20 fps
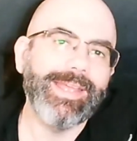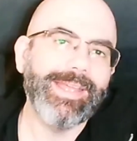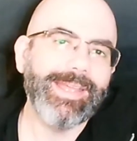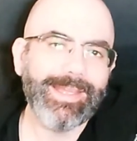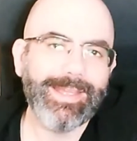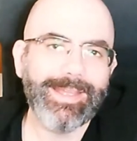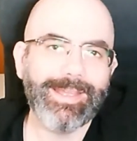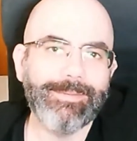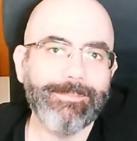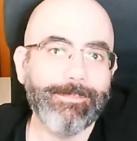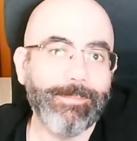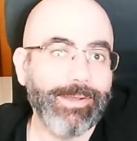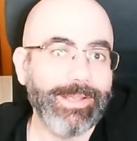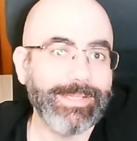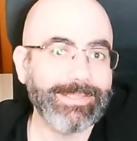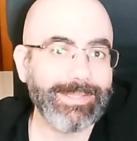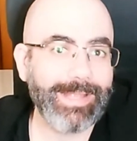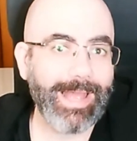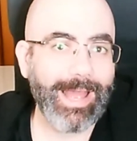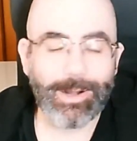eh,
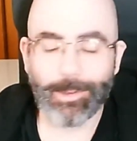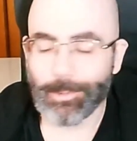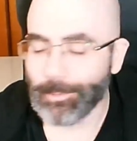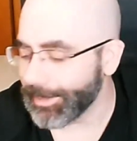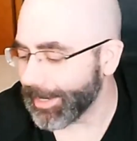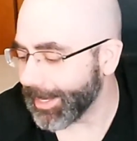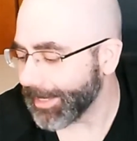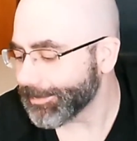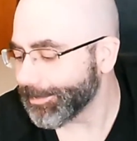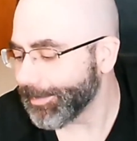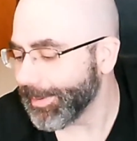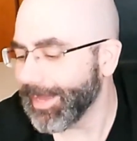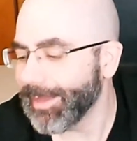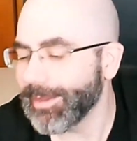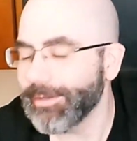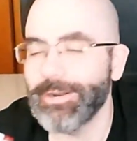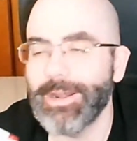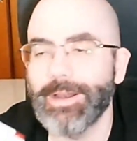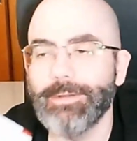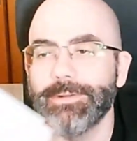pues algunas pegan con